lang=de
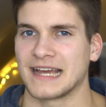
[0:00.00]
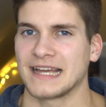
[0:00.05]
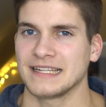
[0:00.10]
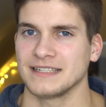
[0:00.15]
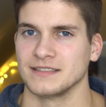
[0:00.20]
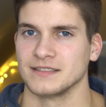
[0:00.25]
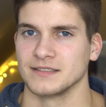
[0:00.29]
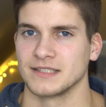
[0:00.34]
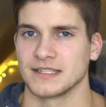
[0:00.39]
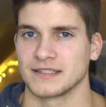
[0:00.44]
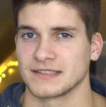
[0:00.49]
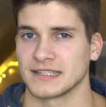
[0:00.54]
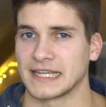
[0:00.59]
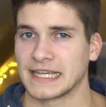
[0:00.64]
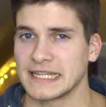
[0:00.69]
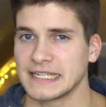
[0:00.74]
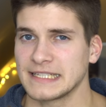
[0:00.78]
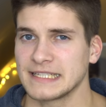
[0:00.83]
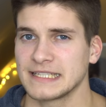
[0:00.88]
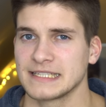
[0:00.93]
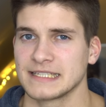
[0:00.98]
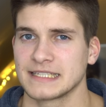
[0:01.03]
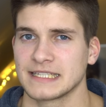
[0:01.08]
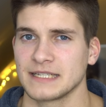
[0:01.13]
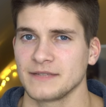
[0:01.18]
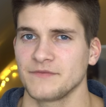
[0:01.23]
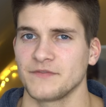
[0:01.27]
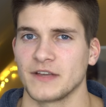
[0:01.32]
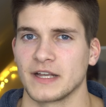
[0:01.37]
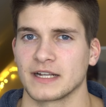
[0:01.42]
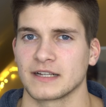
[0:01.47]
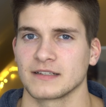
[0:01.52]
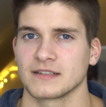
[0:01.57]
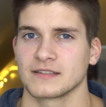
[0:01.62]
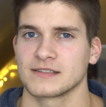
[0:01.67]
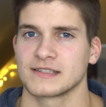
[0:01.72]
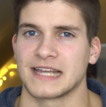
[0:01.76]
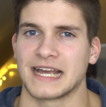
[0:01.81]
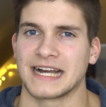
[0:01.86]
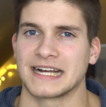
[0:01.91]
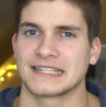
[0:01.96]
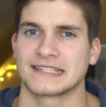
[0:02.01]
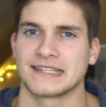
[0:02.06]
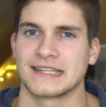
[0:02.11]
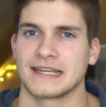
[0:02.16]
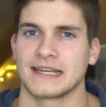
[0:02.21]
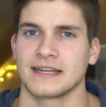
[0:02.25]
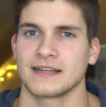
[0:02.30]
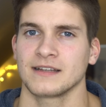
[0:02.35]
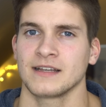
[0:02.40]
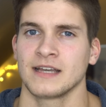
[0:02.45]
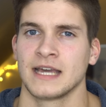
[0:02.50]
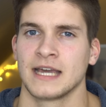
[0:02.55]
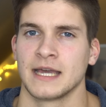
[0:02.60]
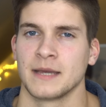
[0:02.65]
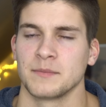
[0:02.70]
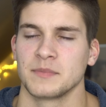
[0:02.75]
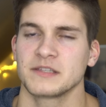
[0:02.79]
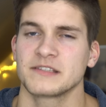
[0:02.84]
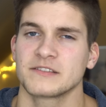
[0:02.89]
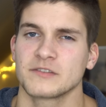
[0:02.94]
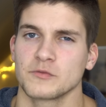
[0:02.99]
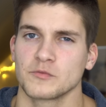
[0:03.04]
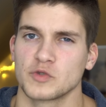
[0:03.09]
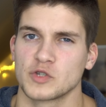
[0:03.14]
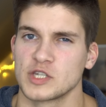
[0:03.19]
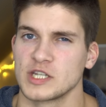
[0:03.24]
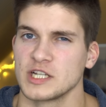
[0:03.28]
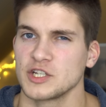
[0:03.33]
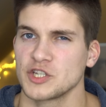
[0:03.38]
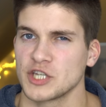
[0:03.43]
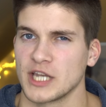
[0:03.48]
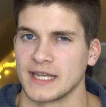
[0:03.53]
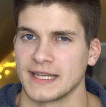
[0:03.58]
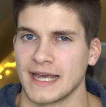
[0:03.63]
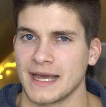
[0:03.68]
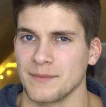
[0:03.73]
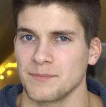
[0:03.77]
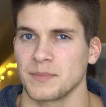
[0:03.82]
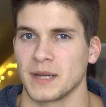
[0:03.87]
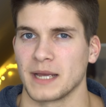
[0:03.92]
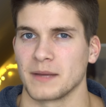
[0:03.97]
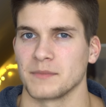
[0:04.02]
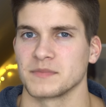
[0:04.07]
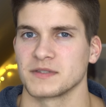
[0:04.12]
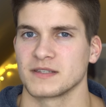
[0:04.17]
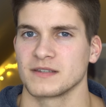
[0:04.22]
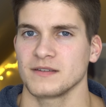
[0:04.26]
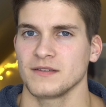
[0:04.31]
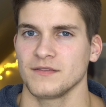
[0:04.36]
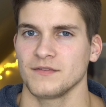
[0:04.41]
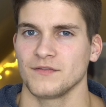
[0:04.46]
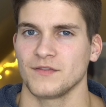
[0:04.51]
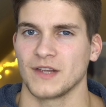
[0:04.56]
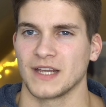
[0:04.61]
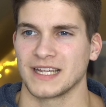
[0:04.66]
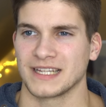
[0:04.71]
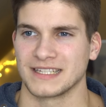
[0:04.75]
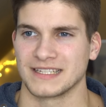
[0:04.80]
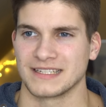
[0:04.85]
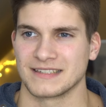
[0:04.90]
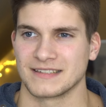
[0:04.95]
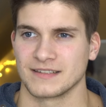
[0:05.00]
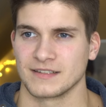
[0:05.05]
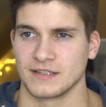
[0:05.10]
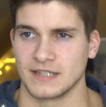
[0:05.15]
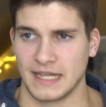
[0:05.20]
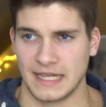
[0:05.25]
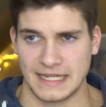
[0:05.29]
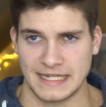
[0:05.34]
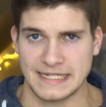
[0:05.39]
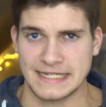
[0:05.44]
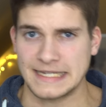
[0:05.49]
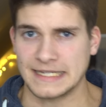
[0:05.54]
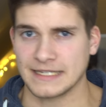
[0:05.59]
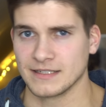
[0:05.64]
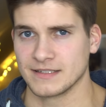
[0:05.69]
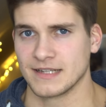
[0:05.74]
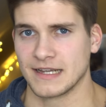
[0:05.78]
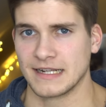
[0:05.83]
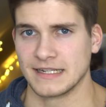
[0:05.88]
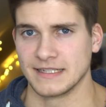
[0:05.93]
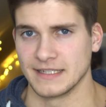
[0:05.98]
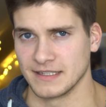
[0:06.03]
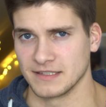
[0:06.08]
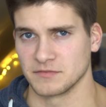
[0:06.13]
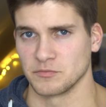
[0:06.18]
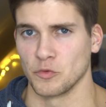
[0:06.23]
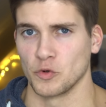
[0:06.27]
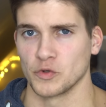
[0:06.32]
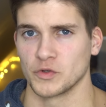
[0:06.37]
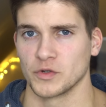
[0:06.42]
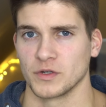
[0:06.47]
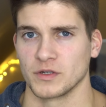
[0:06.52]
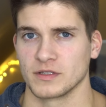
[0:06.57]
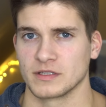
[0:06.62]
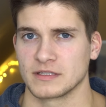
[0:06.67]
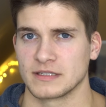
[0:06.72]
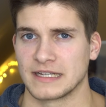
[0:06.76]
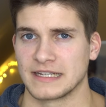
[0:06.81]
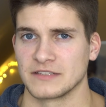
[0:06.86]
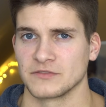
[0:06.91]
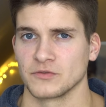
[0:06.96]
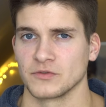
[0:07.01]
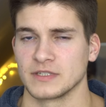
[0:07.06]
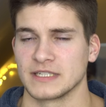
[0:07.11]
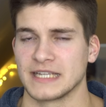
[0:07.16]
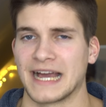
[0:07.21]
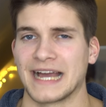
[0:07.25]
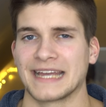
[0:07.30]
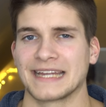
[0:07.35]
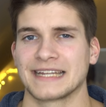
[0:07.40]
Teil des rechten Triebwerks Netzwerkes der ATR bis zum Stillstand abbremsen, während der innere Teil des Motors, also die